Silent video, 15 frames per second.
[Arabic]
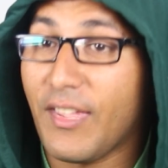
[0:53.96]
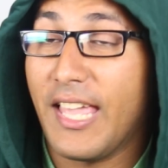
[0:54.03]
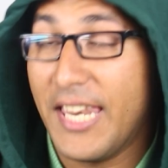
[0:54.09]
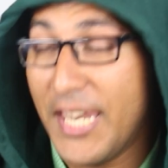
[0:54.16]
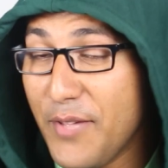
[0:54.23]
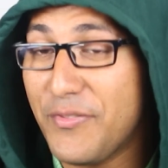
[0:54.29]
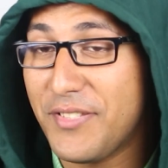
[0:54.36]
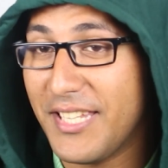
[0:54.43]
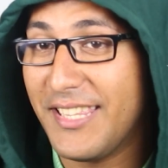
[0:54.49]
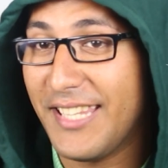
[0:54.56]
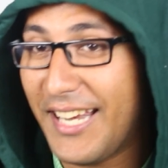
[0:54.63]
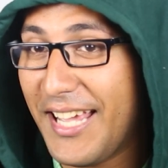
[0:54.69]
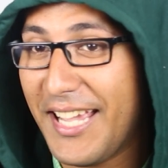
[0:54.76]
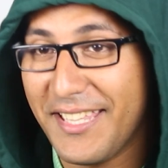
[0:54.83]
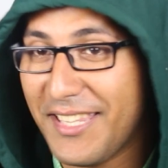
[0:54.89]
كان نفسي ان
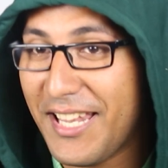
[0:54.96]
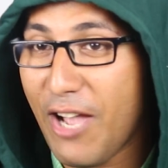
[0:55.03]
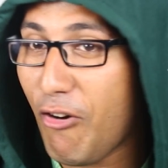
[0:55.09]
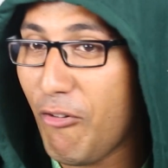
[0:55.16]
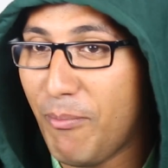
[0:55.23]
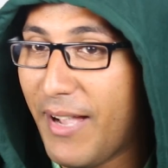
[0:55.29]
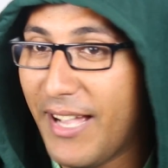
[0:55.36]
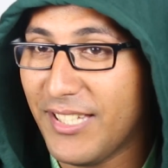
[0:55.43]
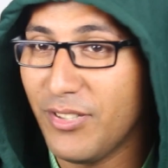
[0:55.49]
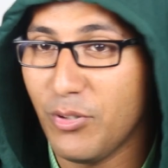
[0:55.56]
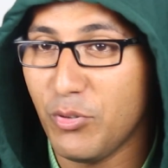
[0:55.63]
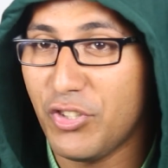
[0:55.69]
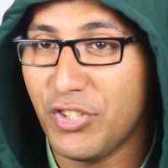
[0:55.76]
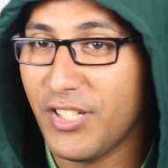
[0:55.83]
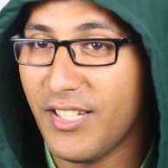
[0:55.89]
انا ان انا اخد معايا
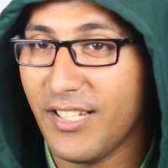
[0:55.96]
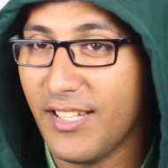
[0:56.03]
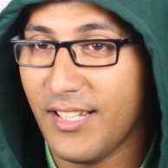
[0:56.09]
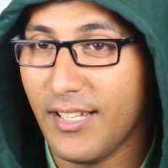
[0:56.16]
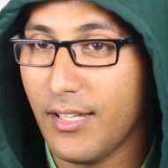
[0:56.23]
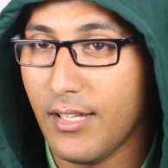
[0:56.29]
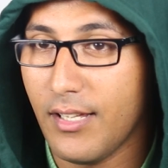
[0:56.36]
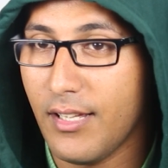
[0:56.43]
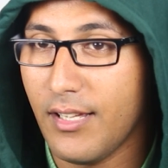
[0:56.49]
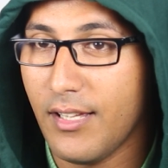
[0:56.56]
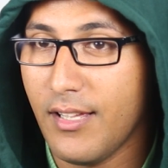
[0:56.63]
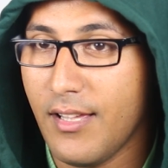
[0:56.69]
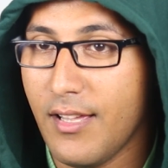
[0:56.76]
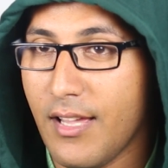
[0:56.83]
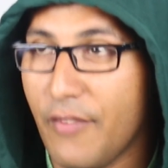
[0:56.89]
سندوتش آه،
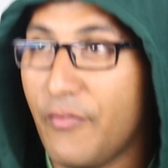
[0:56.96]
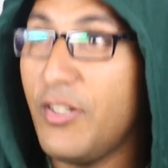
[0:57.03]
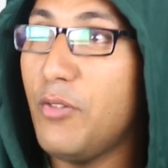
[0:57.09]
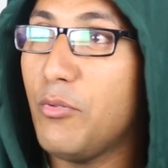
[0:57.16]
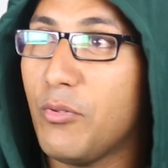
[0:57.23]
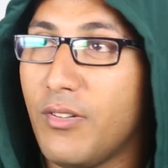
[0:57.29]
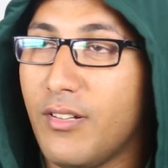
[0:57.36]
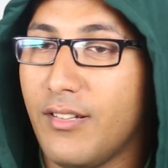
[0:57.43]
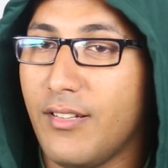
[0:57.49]
فين